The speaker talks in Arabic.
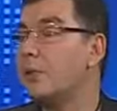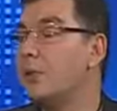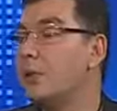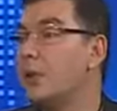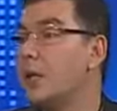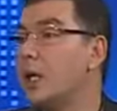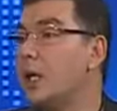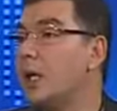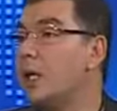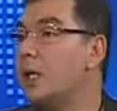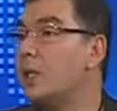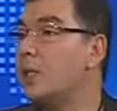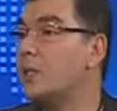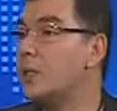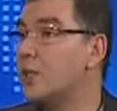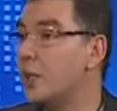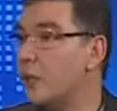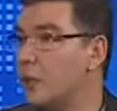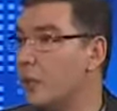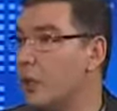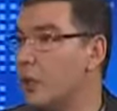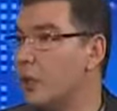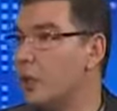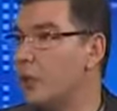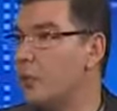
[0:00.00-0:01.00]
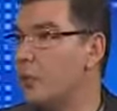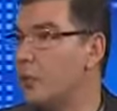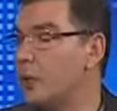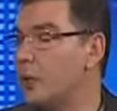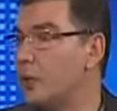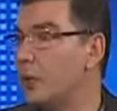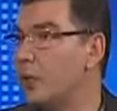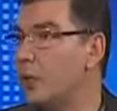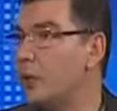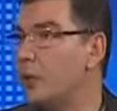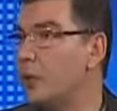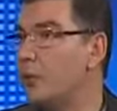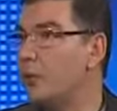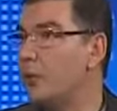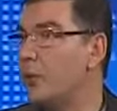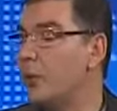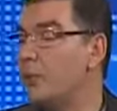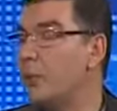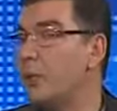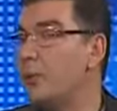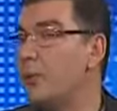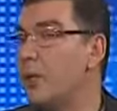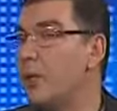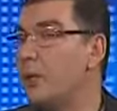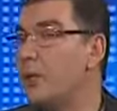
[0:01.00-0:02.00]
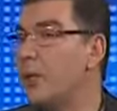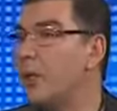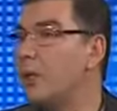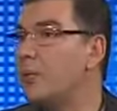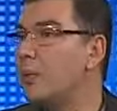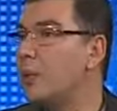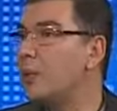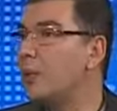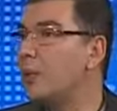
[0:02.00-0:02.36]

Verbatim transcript: في أحد جوانبه هو بمثابة